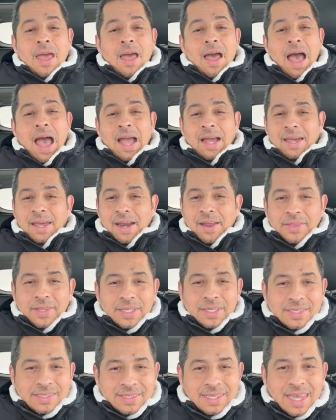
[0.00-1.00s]

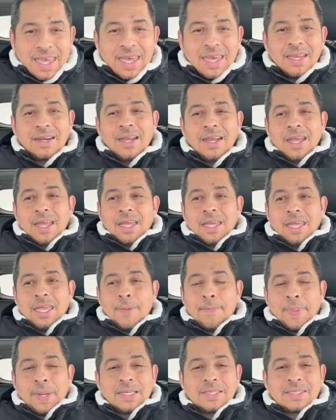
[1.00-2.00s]
agradecer
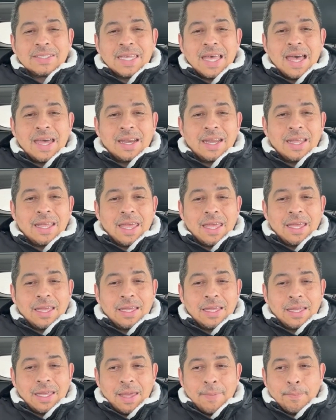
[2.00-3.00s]
y pensar
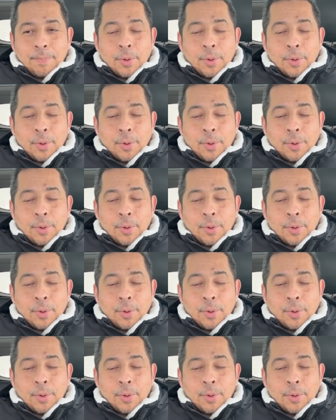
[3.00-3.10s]
en,